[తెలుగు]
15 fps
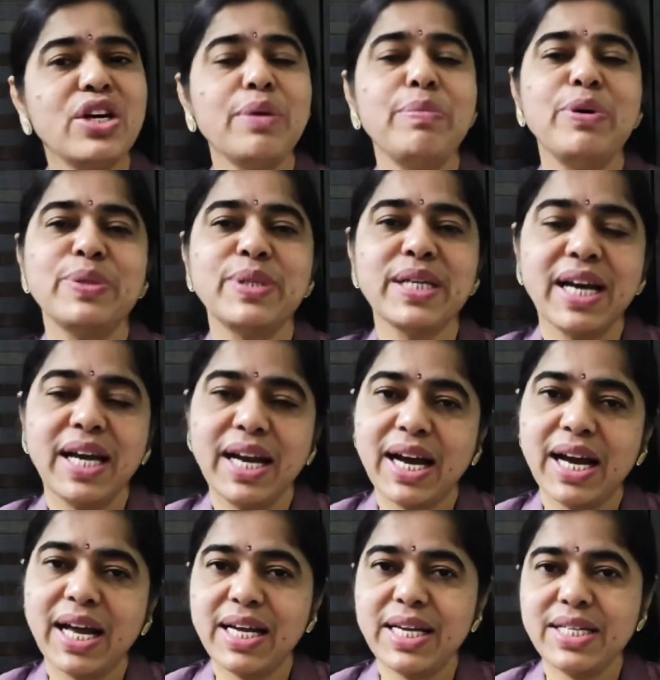నేచర్ మ్యూజిక్
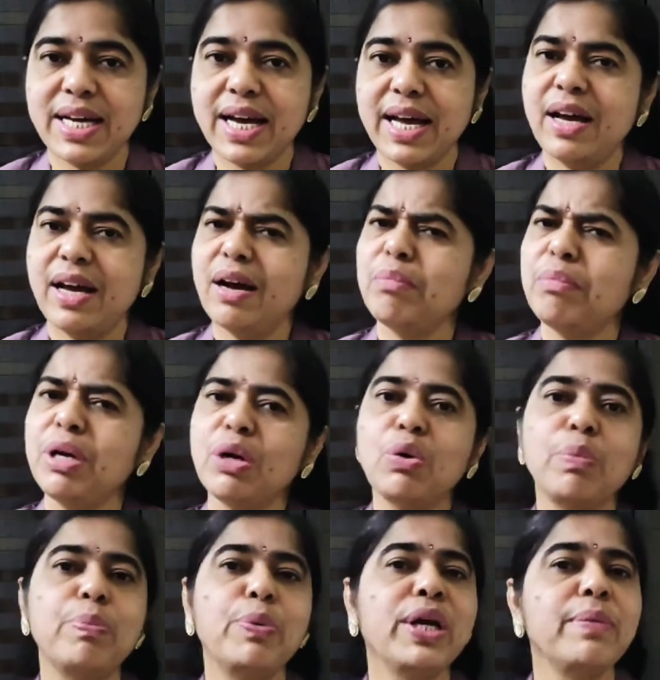అనగానే చాలా
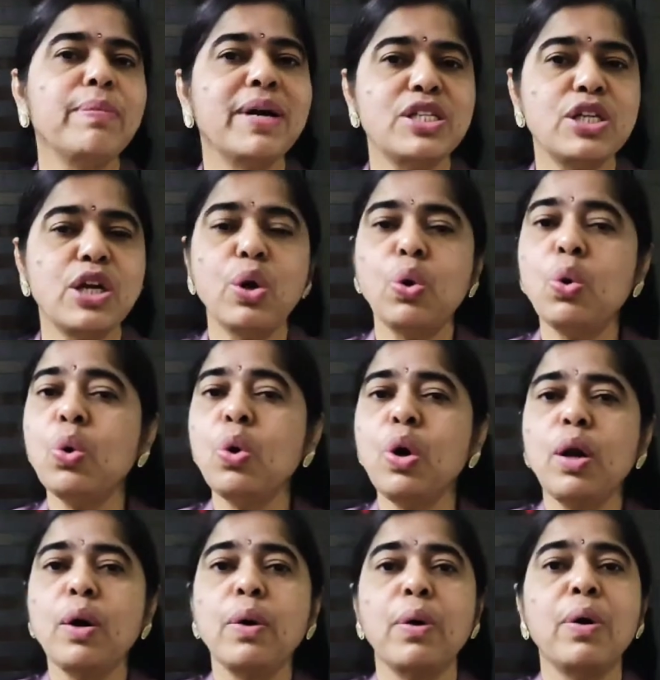మీకు ఇప్పుడు ఈ మధ్యలో
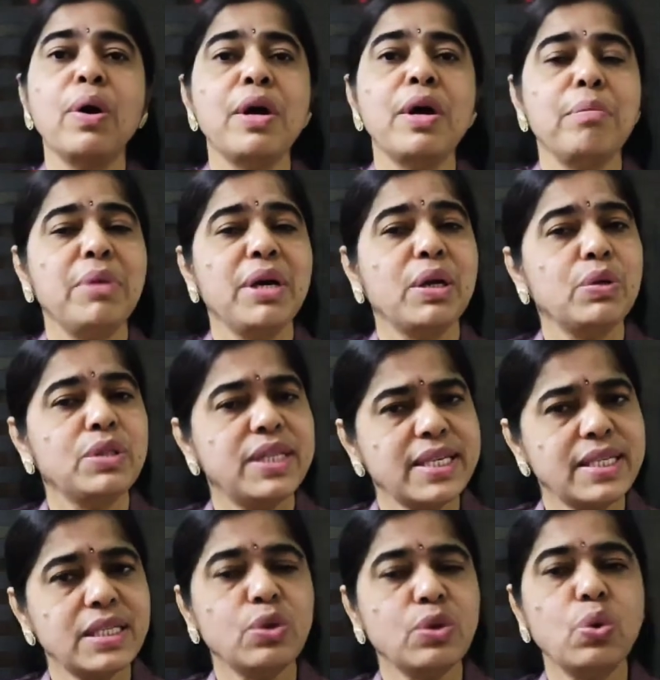గూగుల్లో మీరు
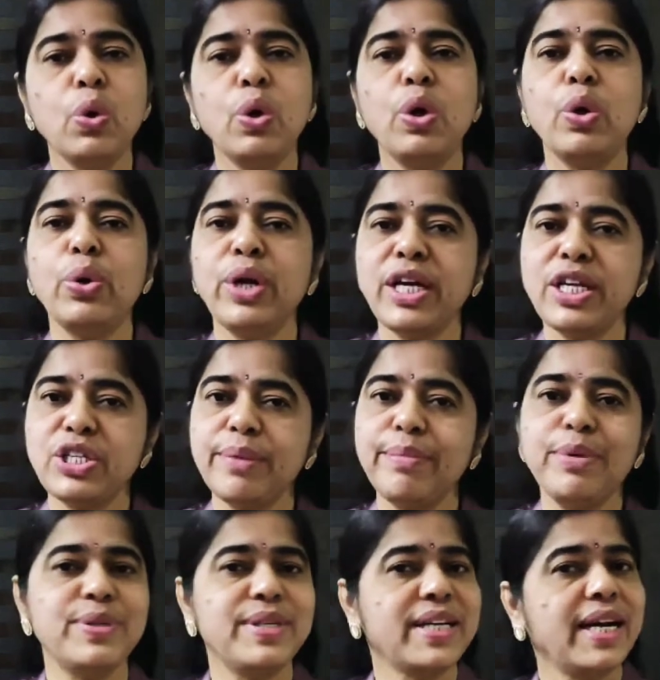జస్ట్ గూగుల్లో
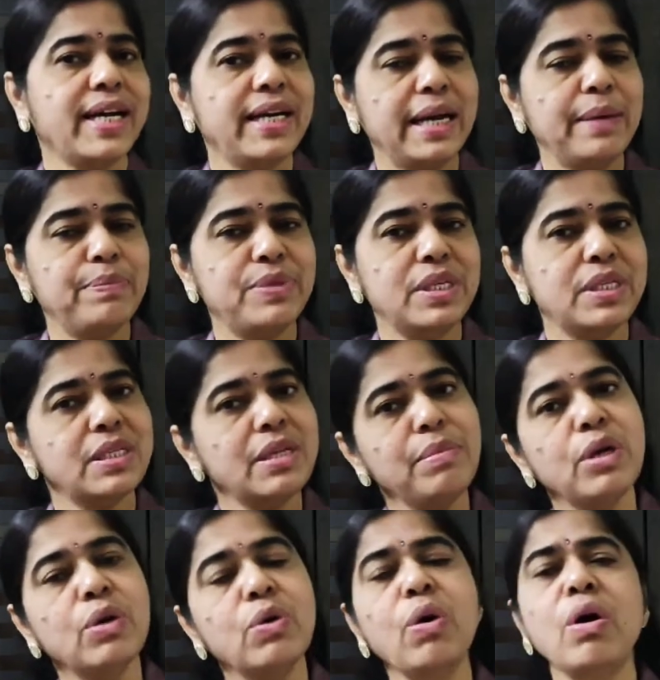నేచర్ మ్యూజిక్ అని టైప్ చేస్తే
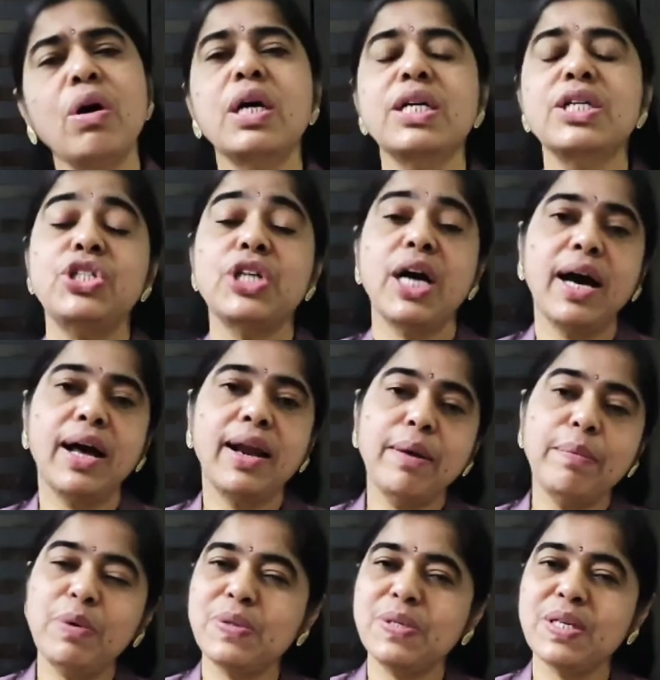మీకు
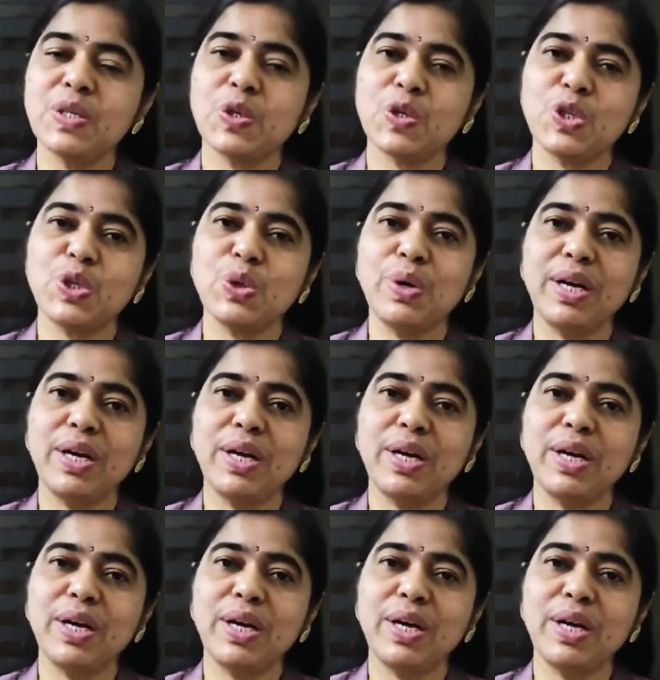చాలా మ్యూజిక్స్